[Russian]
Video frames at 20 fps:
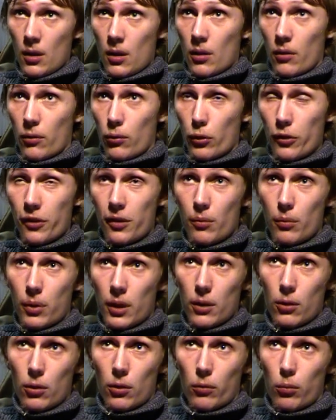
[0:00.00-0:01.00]
8
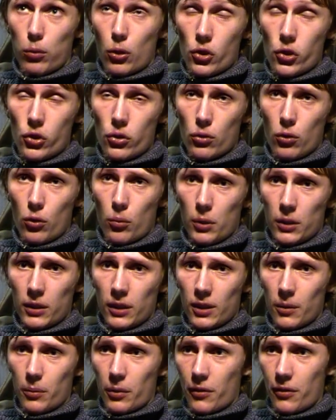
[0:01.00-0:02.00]
боев, больше опыта
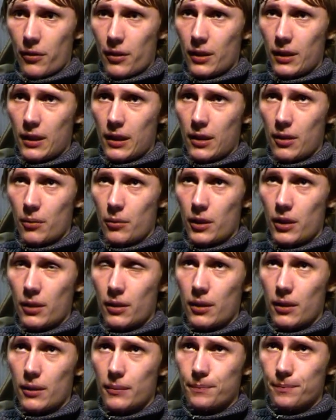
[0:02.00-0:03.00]
на профессиональном
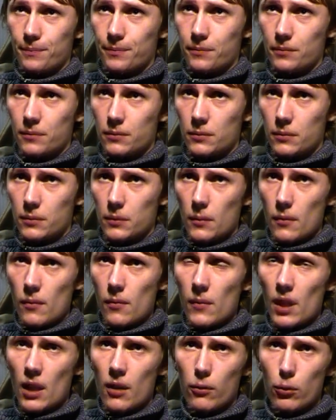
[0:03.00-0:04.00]
ринге.
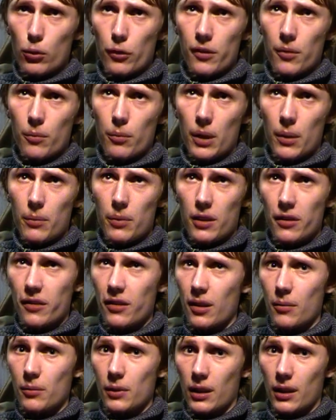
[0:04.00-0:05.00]
8 побед,
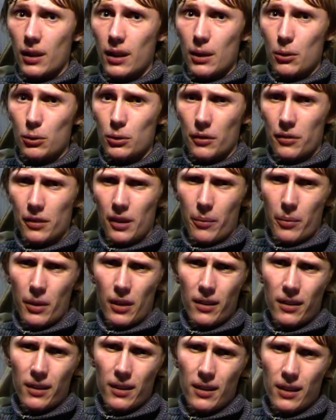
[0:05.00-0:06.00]
7 нокаутов.
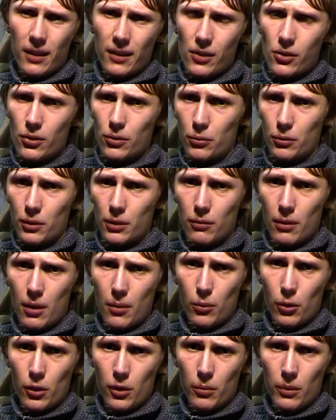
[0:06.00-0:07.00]
Соперники, конечно, у них у
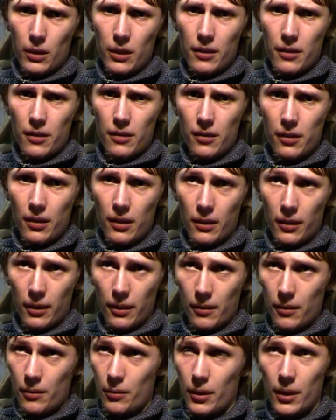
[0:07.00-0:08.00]
обоих были не сильные,
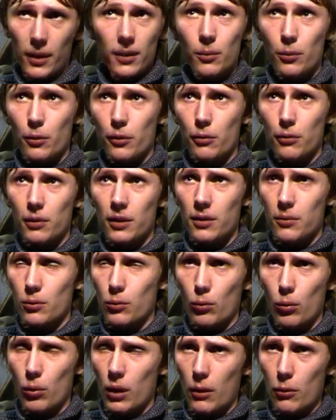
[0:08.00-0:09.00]
поэтому судить,
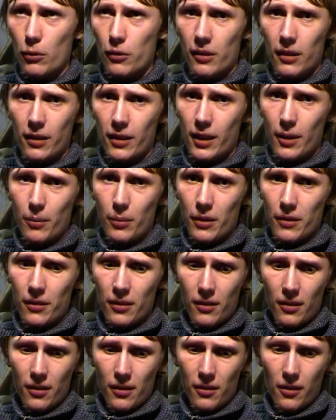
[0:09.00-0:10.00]
у кого сильнее
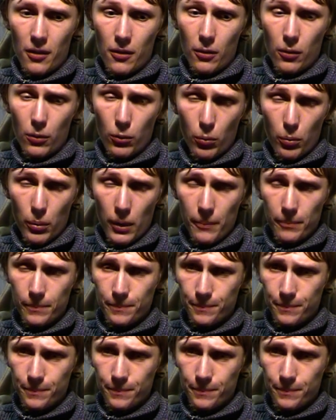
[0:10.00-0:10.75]
позиция, здесь глупо.